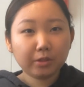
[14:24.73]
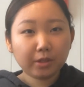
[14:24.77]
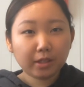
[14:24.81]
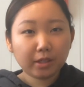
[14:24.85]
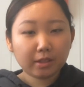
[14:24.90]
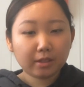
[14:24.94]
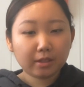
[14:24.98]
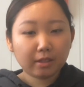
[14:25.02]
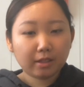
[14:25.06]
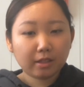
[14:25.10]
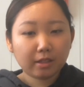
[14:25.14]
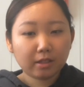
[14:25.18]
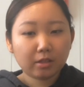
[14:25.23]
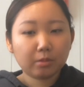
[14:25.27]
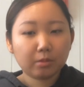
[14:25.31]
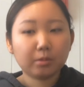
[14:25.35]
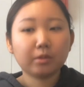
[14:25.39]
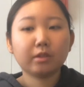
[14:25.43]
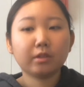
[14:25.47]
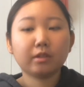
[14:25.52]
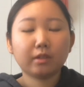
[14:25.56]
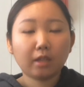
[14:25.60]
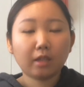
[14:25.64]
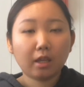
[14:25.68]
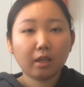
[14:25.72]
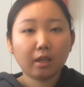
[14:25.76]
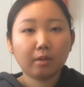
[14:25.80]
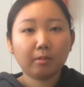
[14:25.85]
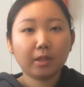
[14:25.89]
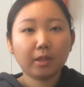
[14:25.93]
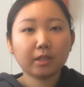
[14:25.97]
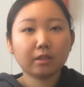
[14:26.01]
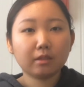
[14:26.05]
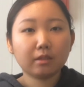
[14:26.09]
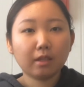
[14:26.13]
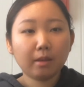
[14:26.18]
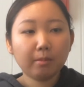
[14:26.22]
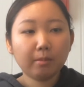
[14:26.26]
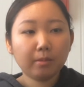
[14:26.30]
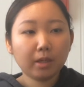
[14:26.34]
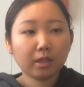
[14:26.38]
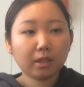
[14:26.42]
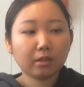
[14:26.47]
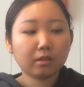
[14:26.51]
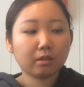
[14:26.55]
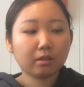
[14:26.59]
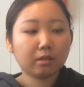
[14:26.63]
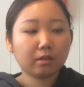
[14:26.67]
かったなって思ってまず
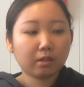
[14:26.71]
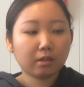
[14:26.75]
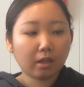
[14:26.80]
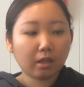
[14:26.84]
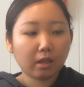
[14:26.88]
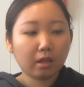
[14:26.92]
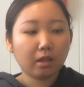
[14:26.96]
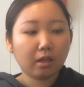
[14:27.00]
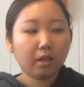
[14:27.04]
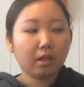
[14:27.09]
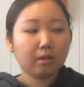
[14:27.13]
デンマークって